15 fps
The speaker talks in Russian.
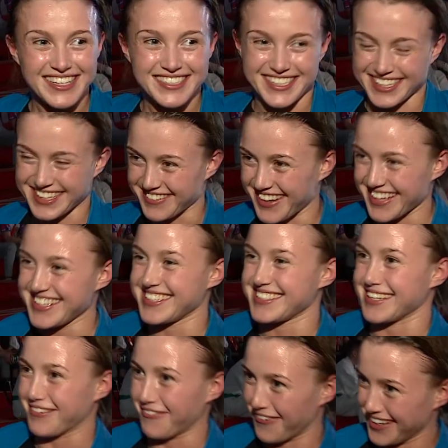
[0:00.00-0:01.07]
Соревнования
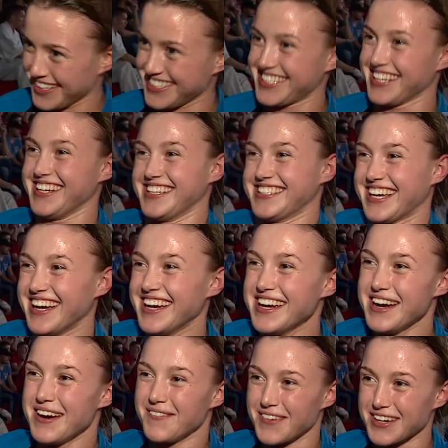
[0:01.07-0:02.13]
закончились.
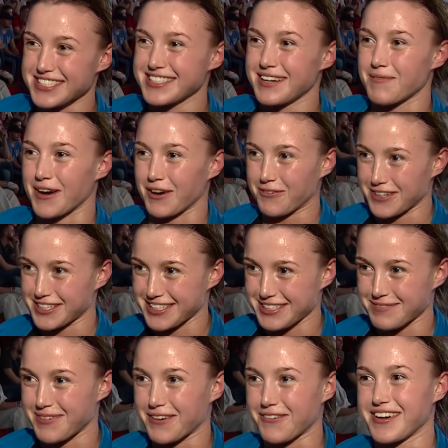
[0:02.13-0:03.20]
Можно покушать
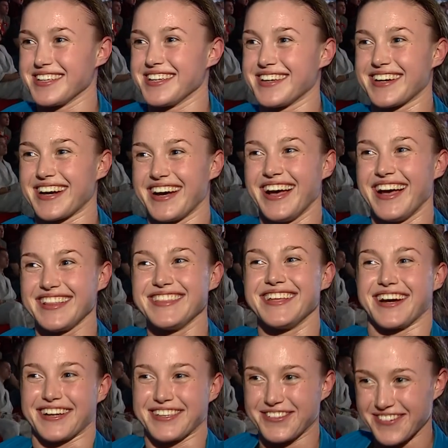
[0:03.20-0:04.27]
спокойненько,
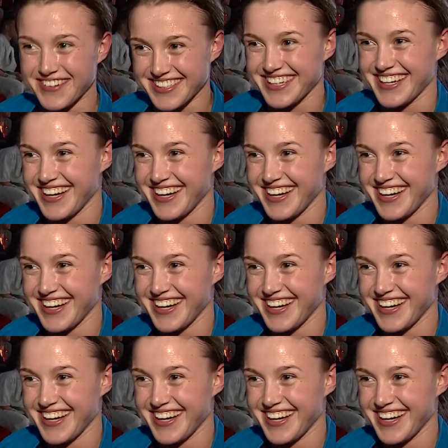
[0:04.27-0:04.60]
отдохнуть.